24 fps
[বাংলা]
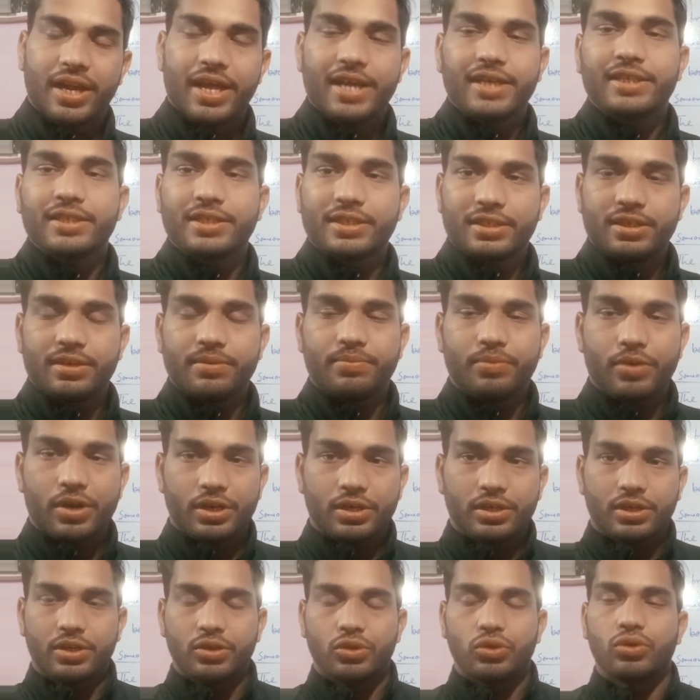নেক্সট যে
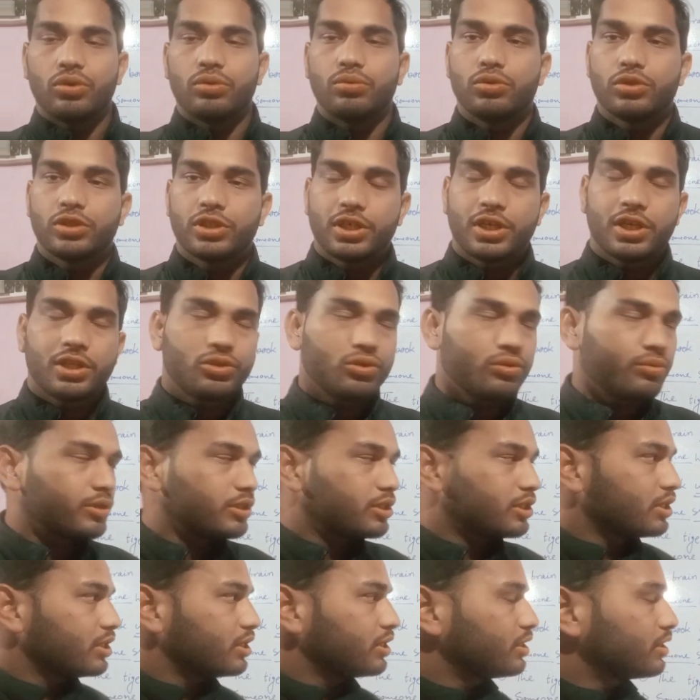পার্টটা করব সেটা
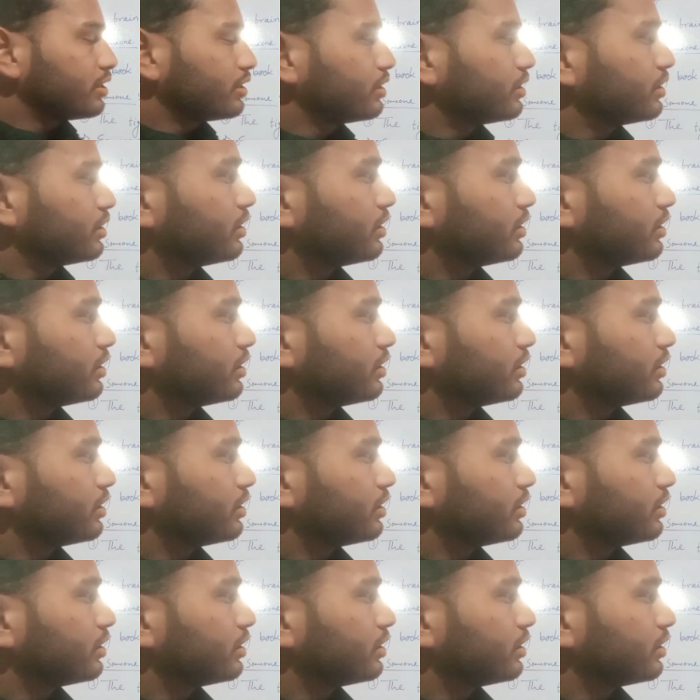তোমাদের